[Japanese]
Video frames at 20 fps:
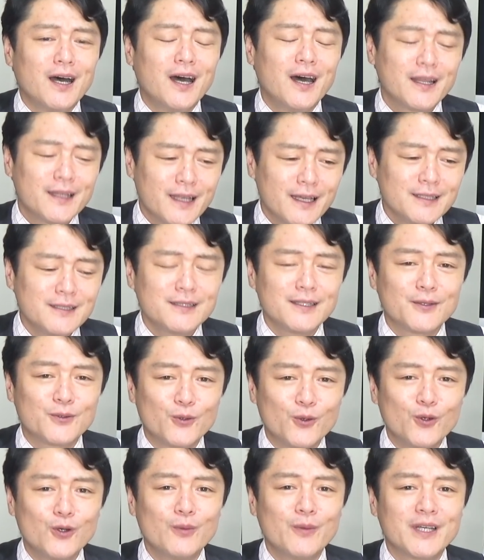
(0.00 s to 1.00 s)
果たして
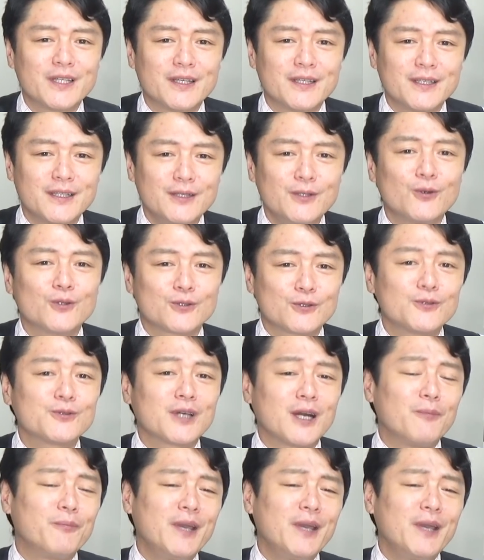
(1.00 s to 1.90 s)
どこまで機能するのか